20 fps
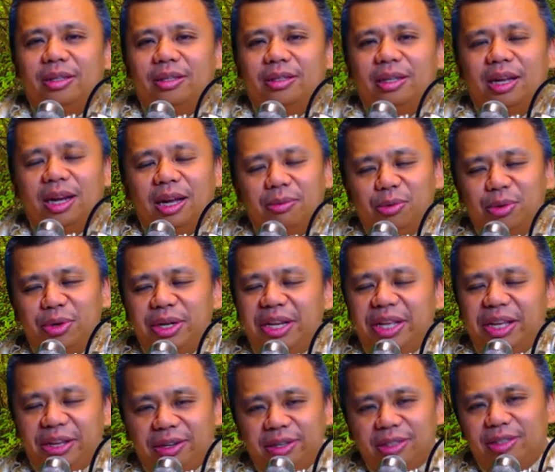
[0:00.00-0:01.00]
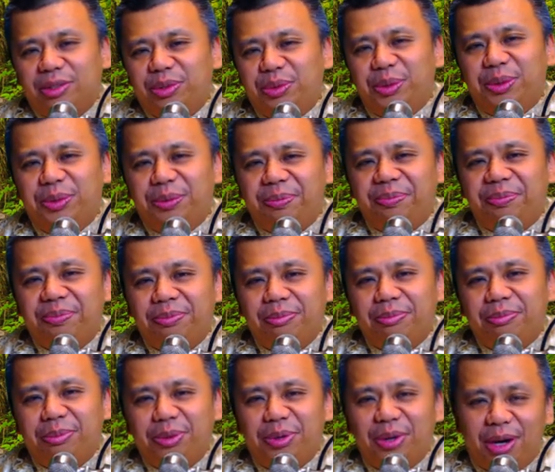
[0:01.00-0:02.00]
当然，问题有很多，
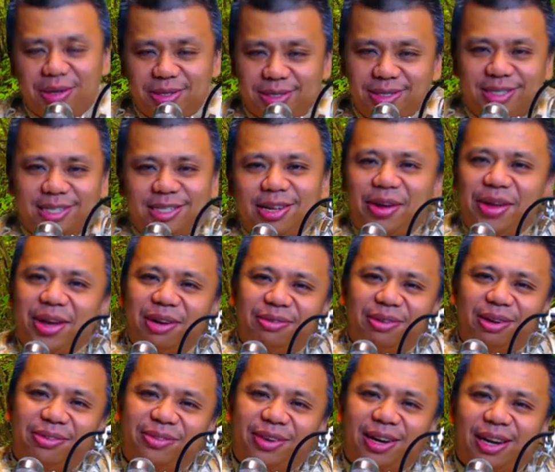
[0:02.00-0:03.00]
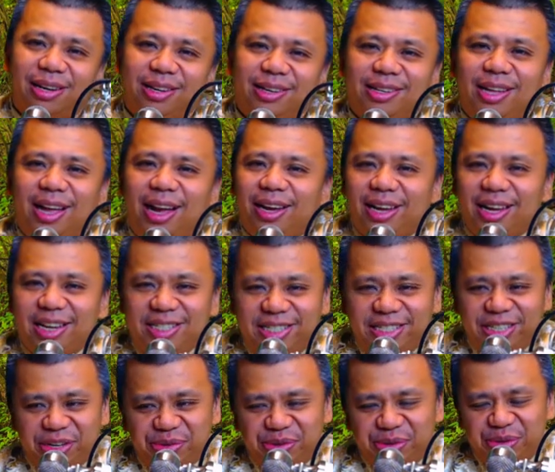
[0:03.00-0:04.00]
不过老师知道一个方法，它可以
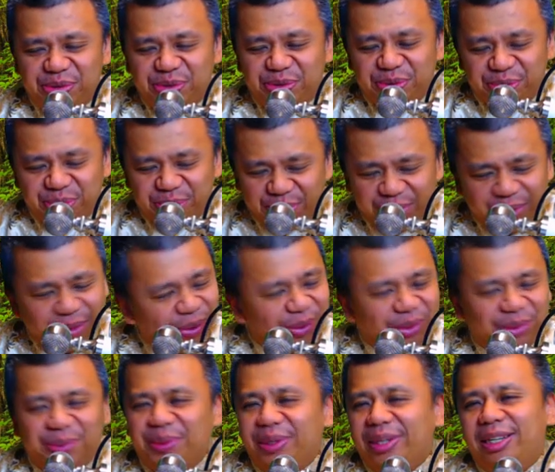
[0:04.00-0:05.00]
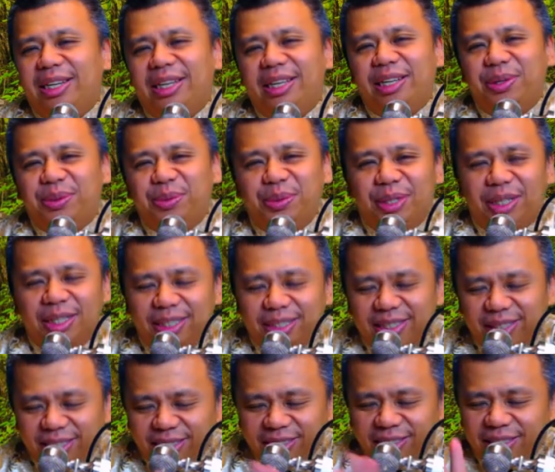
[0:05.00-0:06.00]
解决所有的问题，无论
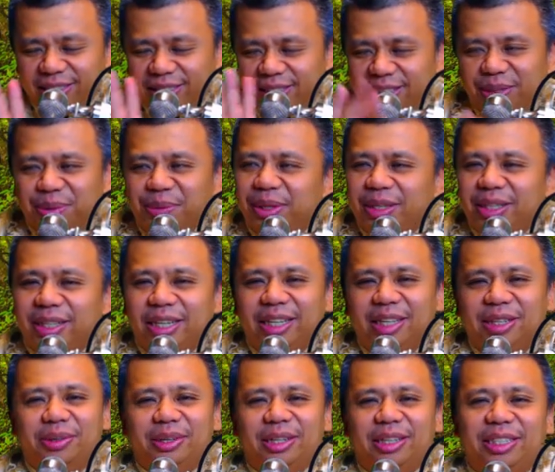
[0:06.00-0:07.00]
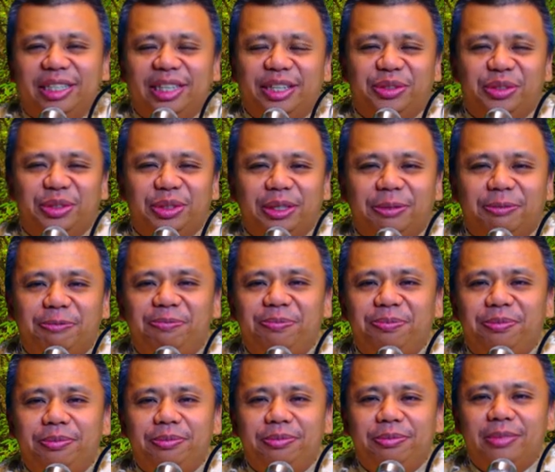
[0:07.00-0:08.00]
任何问题都能解决。
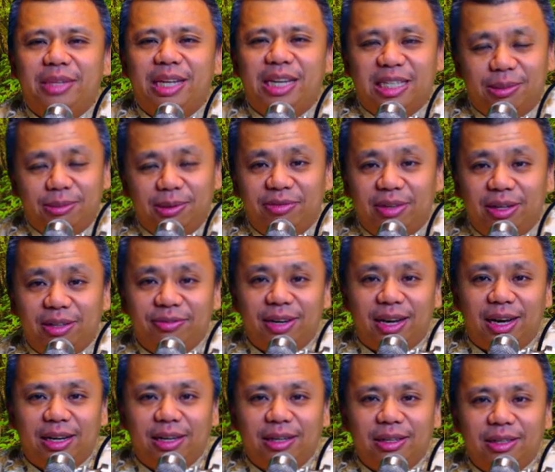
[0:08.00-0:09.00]
什么方法？